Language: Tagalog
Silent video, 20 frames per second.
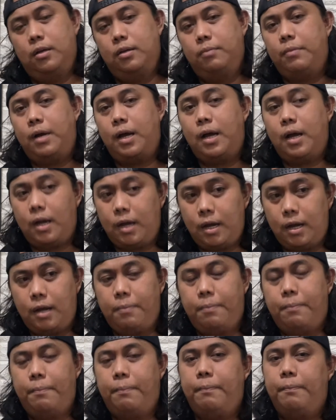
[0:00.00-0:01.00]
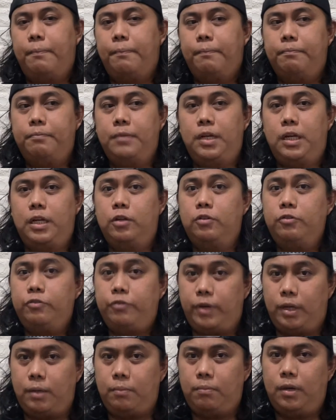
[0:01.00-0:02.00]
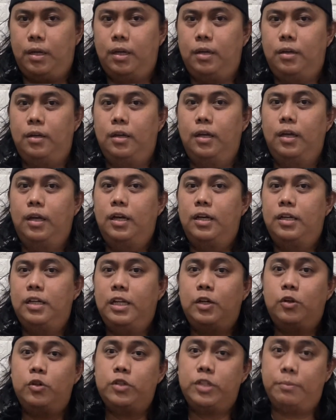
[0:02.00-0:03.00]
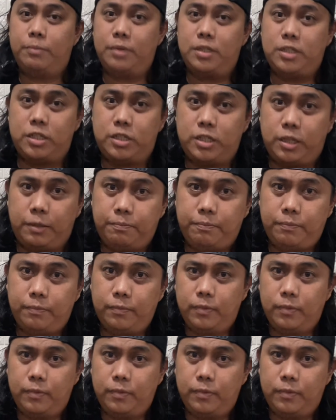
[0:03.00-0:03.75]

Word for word: makakabili ng frame and di ko siya masiship